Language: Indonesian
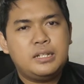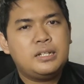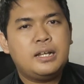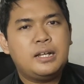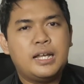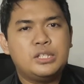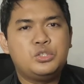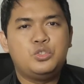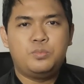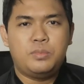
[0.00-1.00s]
dengan
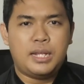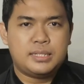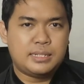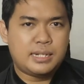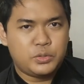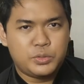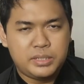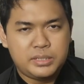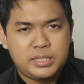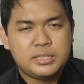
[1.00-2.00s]
jumlah 100
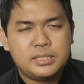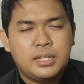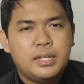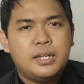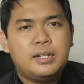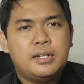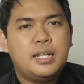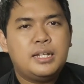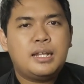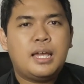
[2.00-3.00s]
pieces
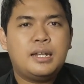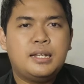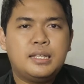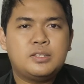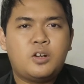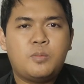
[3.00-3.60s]
dan ada teropong